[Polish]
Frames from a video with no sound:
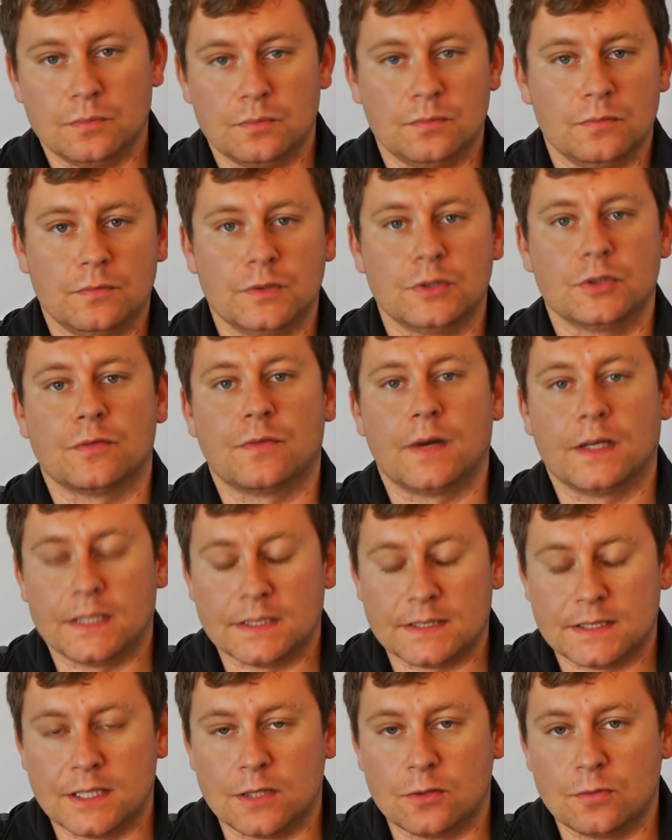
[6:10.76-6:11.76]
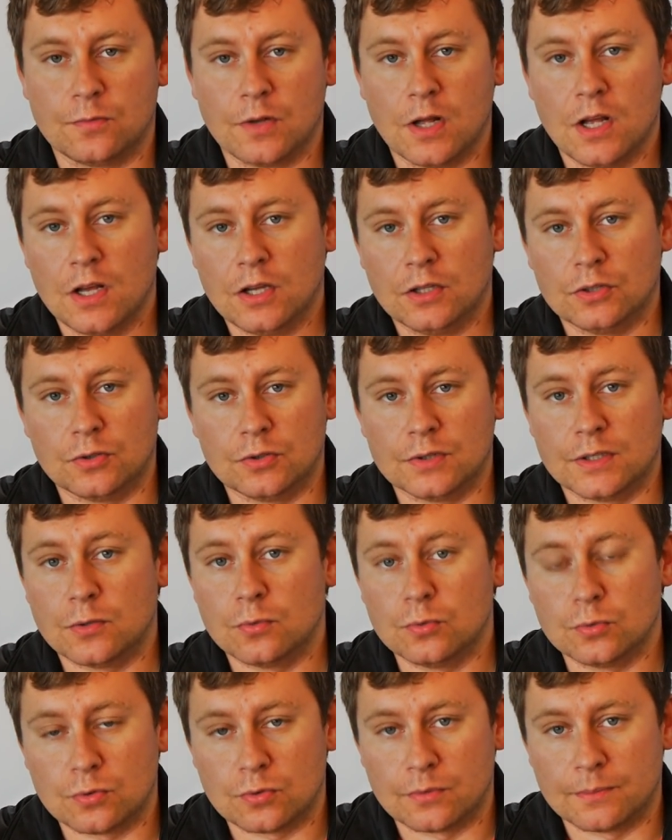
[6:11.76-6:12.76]
wycofania sterów do
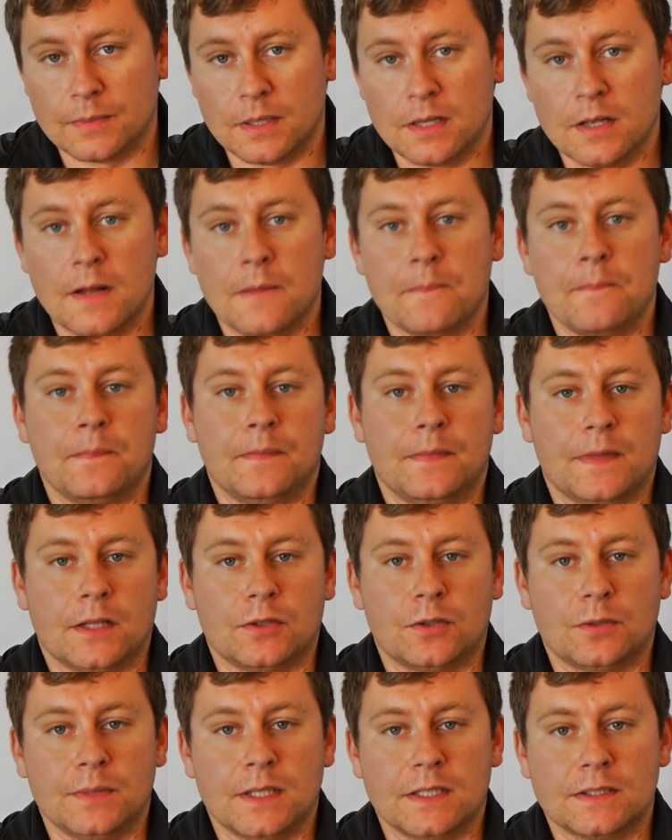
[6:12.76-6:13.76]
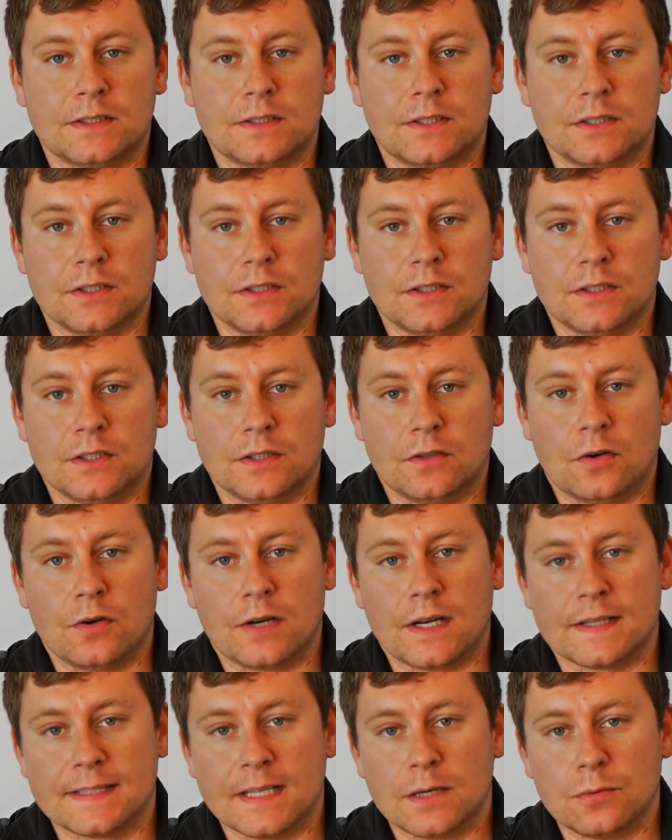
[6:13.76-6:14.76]
neutrum. Natomiast y,
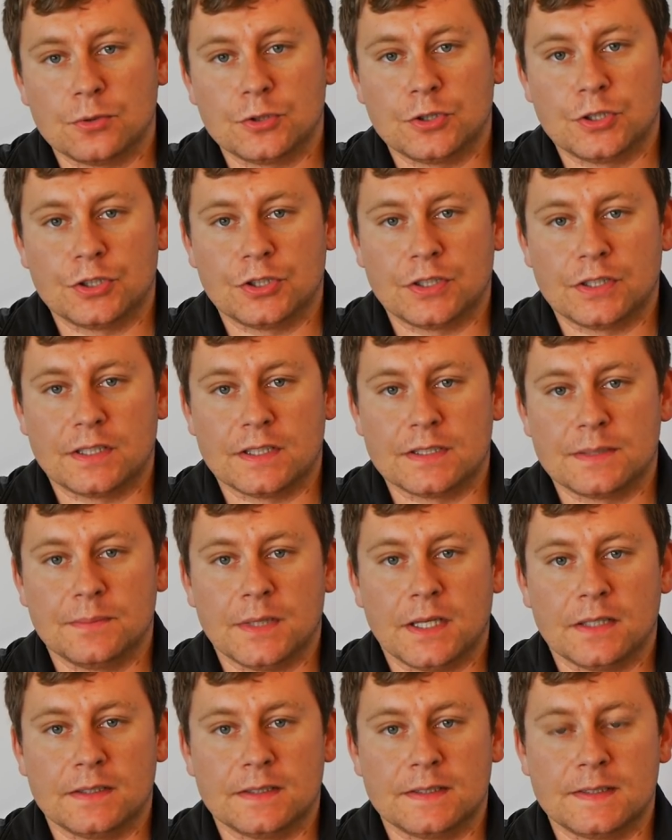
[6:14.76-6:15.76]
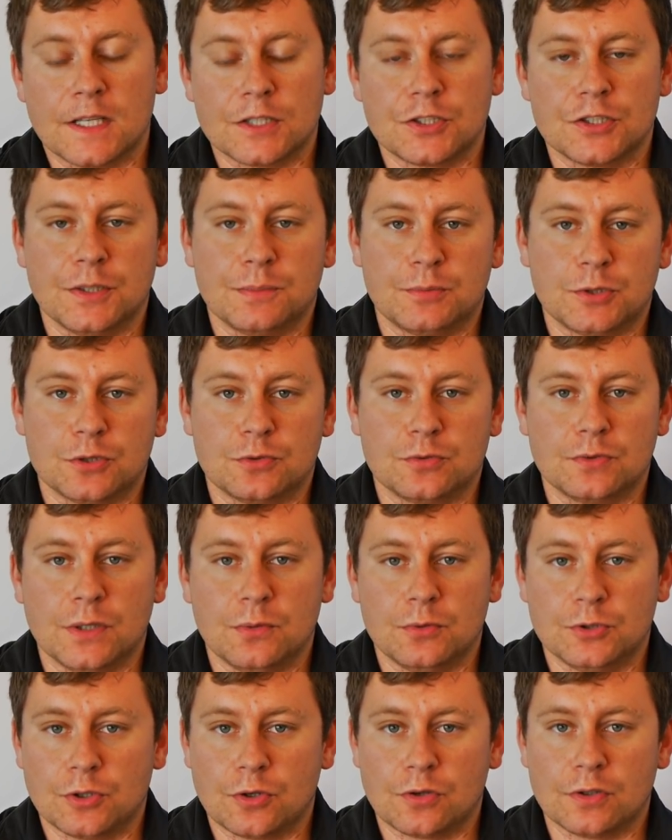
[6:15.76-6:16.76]
okazało się, że te zmiany znacznie
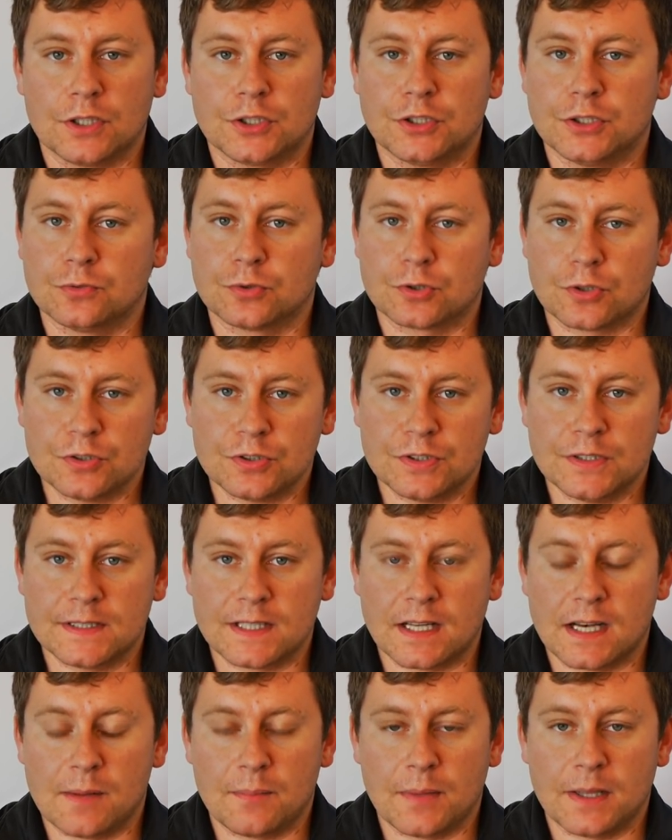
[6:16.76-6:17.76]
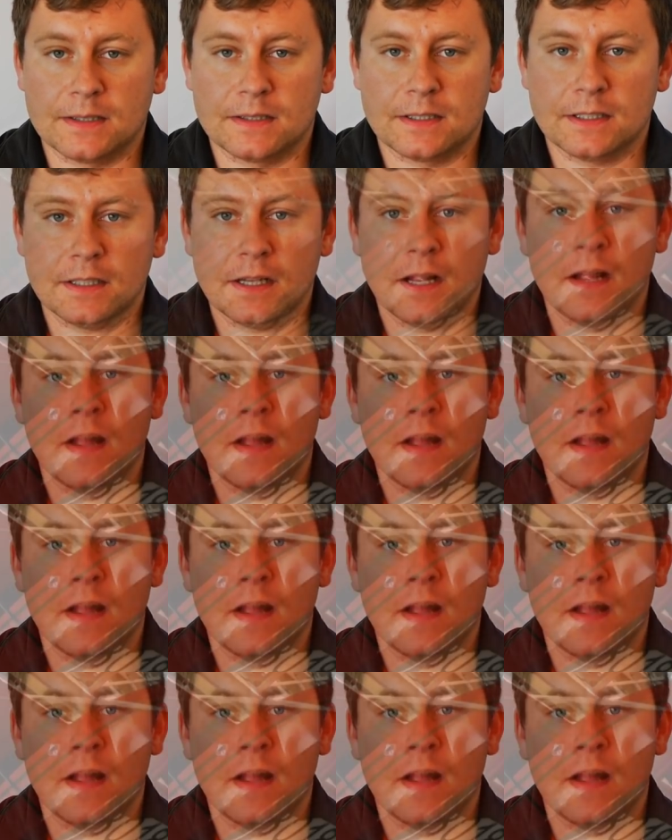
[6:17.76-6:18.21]
przesunęły środek ciężkości salamandry,